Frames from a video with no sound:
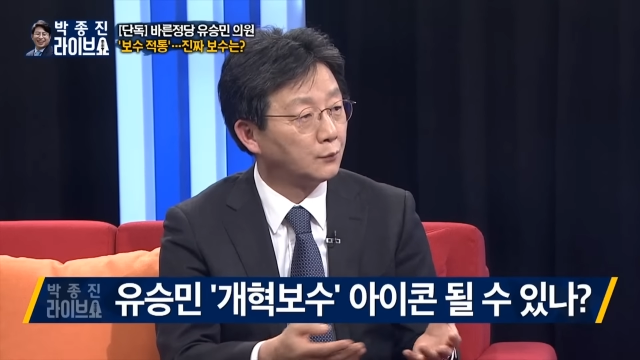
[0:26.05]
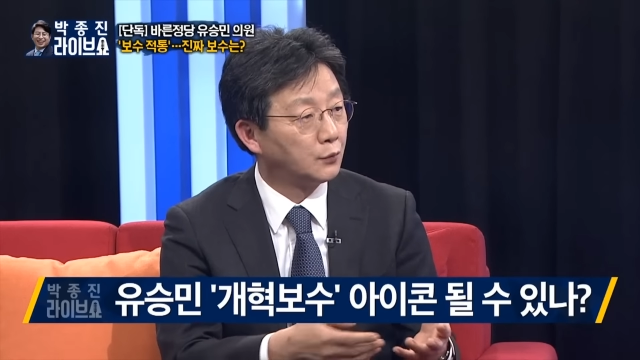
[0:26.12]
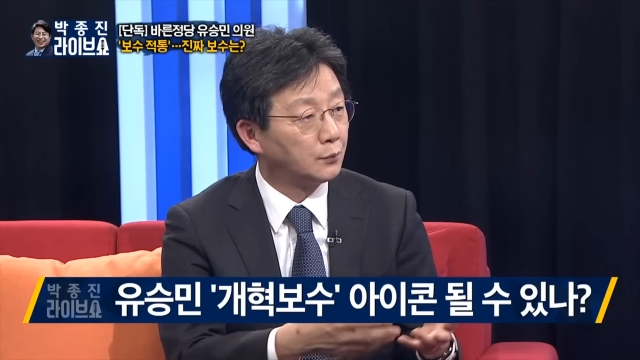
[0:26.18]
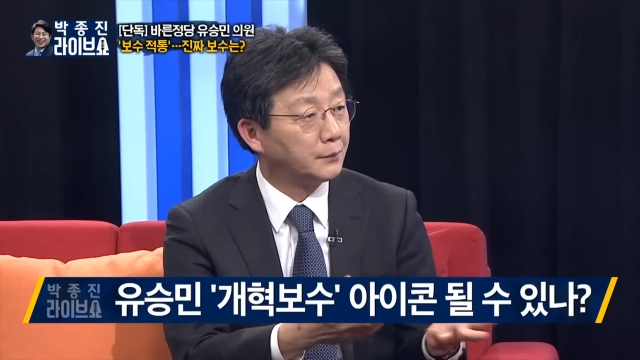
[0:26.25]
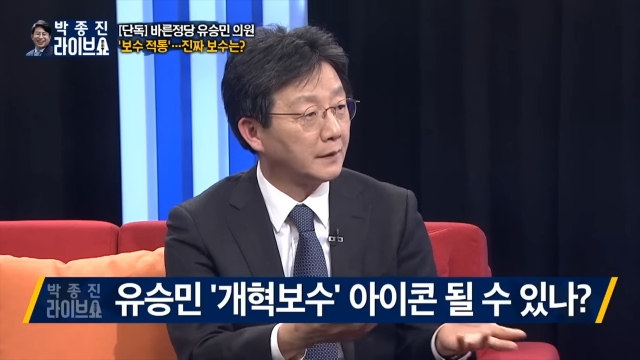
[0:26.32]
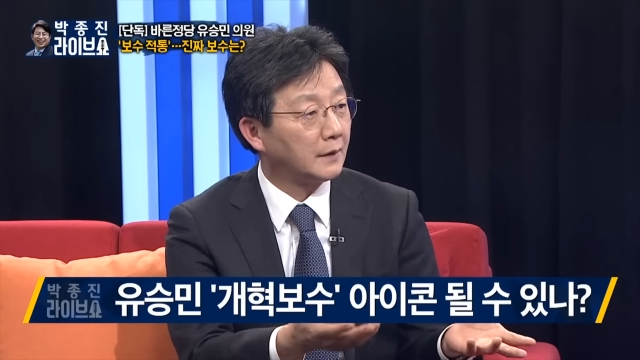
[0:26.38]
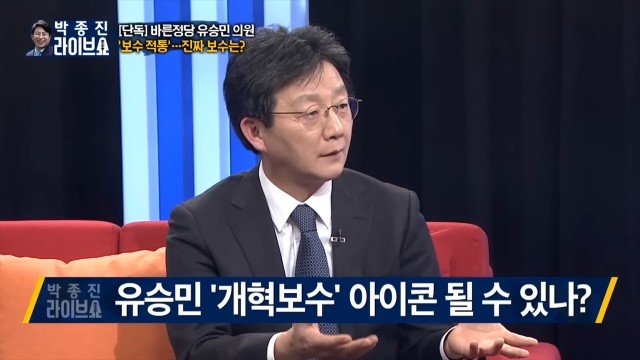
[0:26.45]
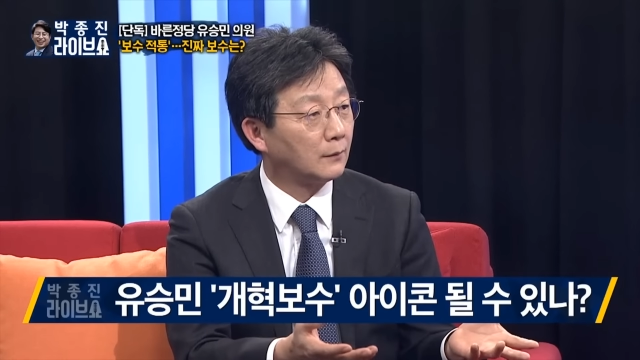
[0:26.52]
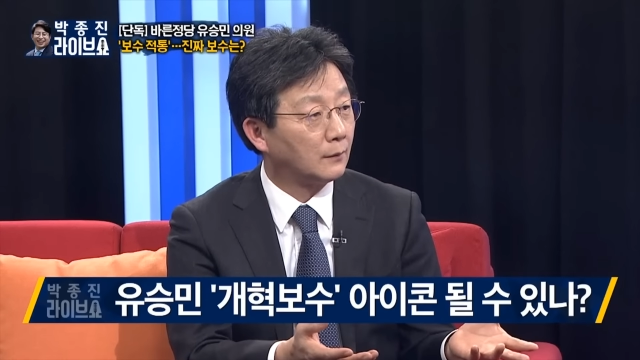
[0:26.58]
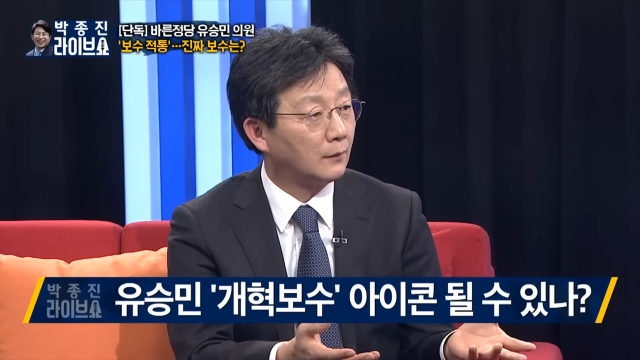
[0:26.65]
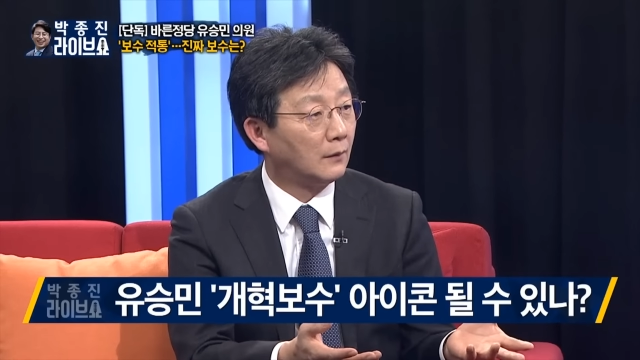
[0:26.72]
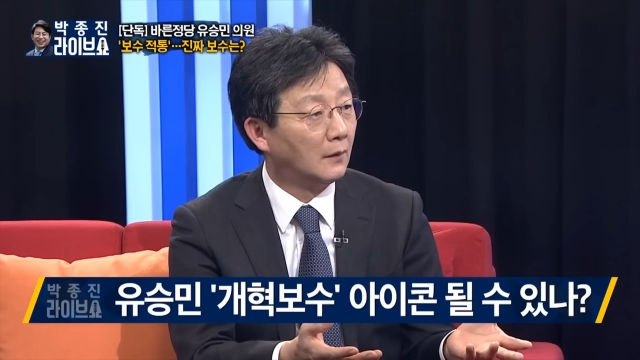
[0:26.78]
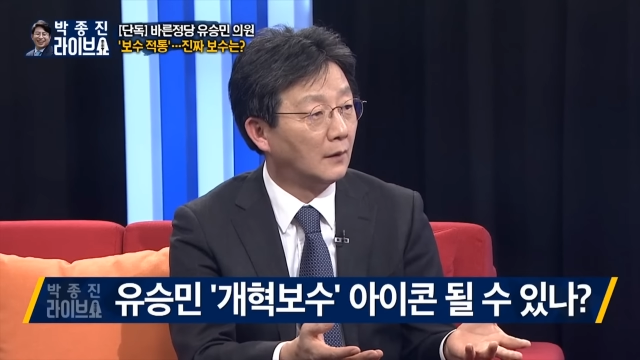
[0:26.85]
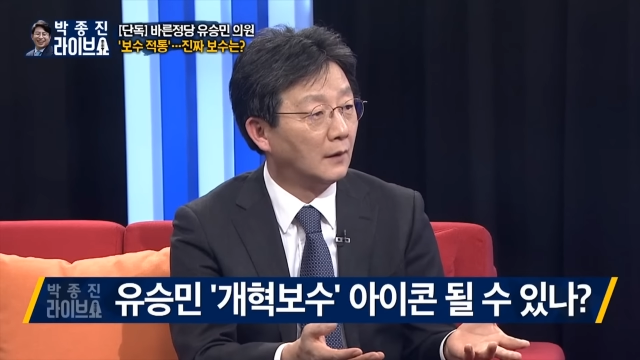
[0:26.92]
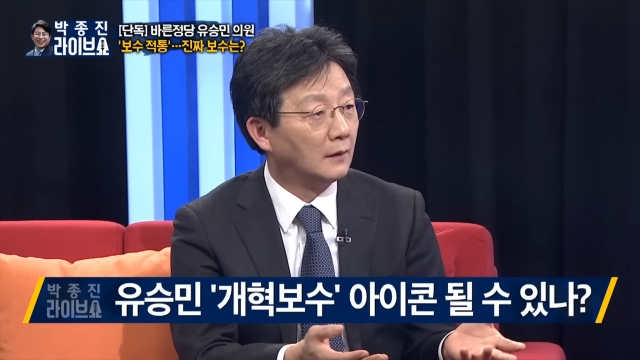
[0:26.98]

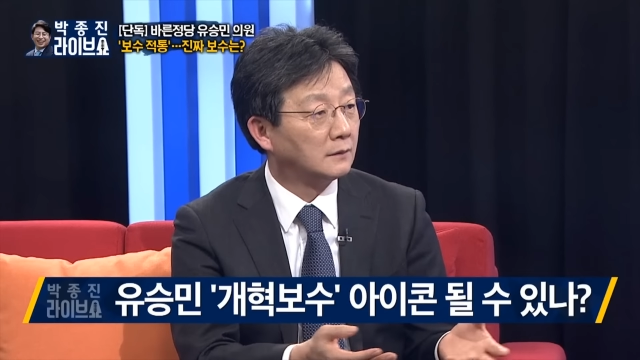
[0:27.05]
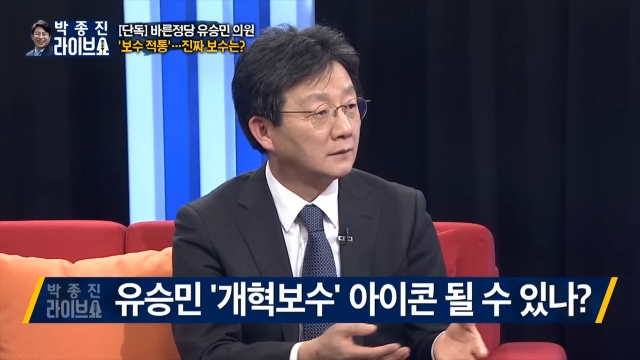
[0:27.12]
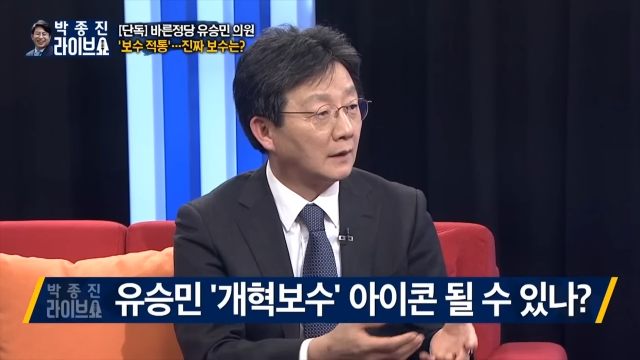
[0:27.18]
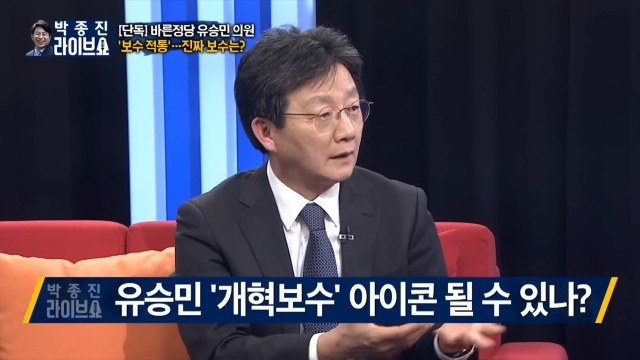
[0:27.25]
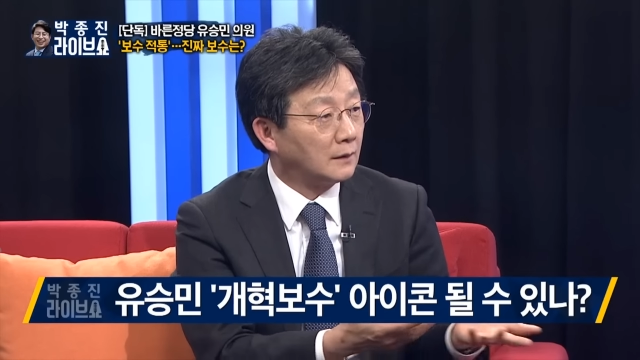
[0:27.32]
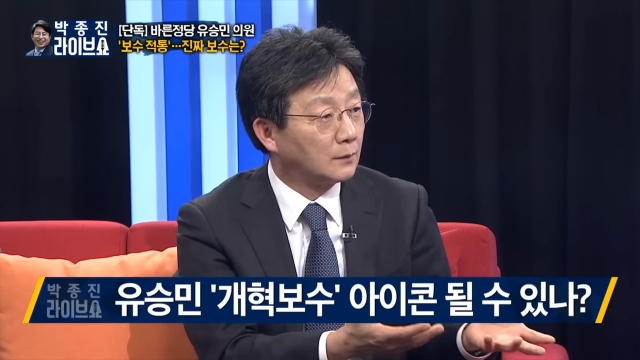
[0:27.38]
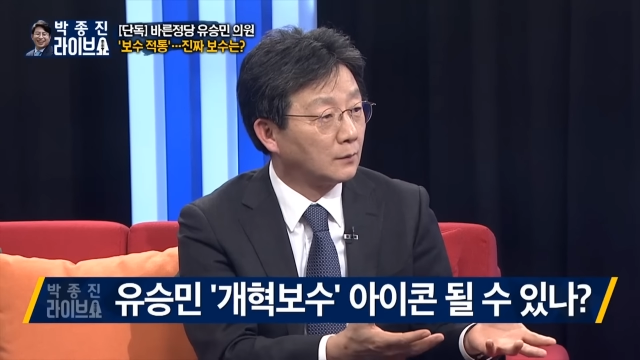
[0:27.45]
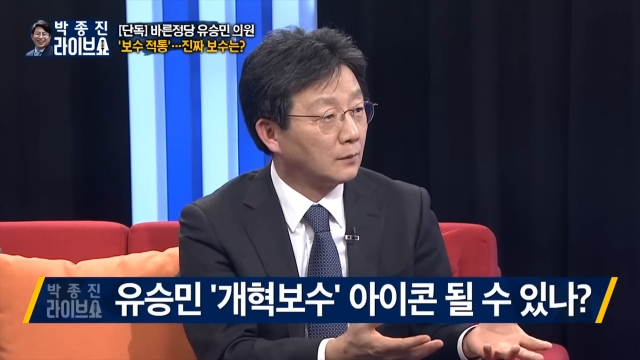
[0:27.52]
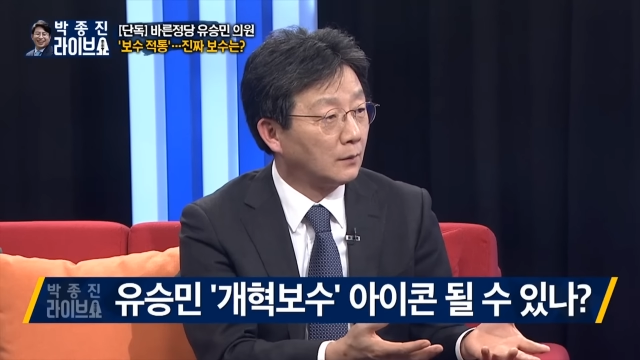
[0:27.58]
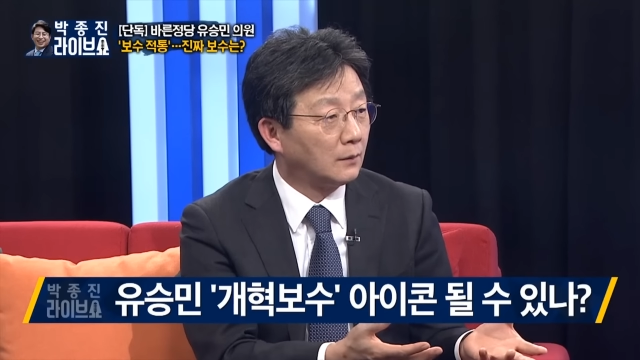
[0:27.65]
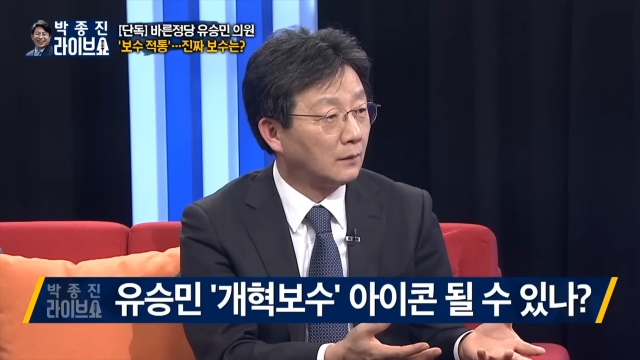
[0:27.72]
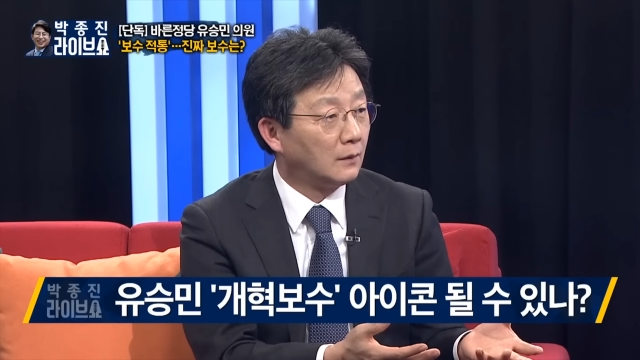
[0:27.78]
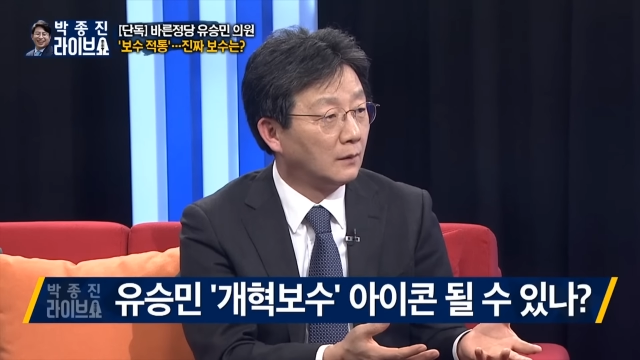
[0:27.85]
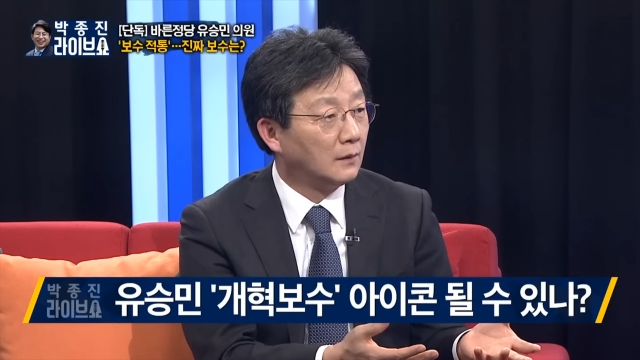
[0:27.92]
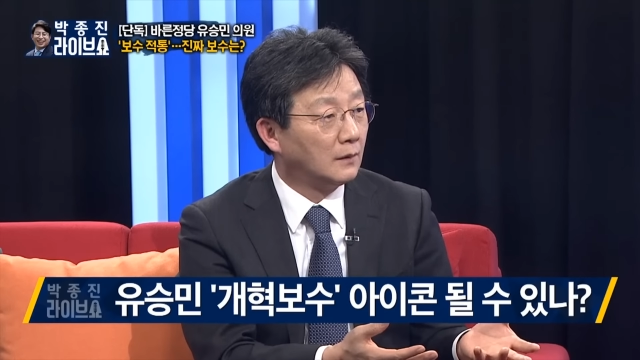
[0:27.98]
부패하고 낡고